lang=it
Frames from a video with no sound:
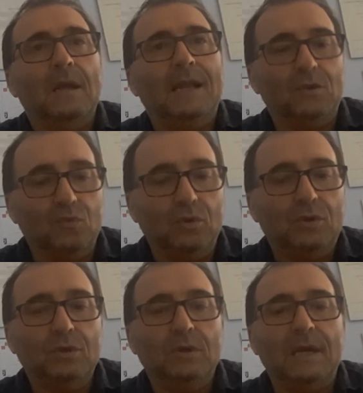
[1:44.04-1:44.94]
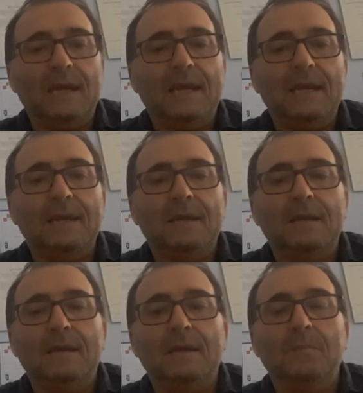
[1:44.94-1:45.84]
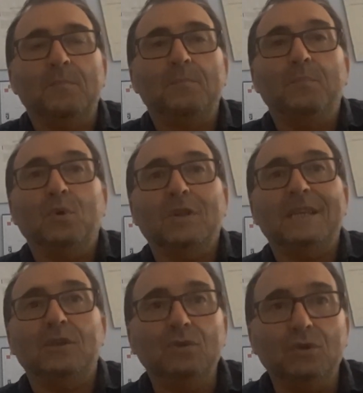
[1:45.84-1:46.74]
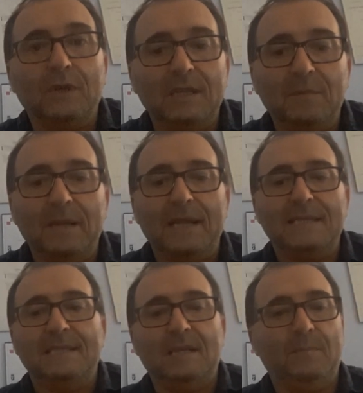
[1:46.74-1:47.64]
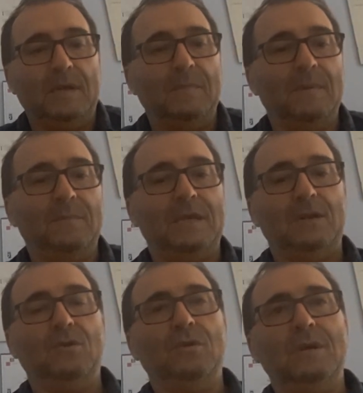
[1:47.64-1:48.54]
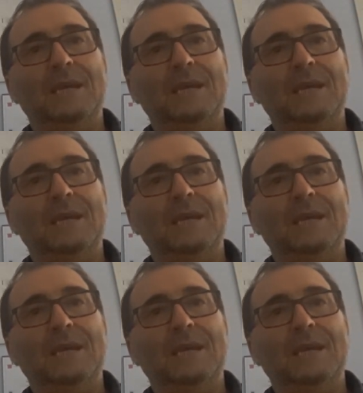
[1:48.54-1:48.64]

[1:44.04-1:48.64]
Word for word: L'adulto è portatore di benessere per il bambino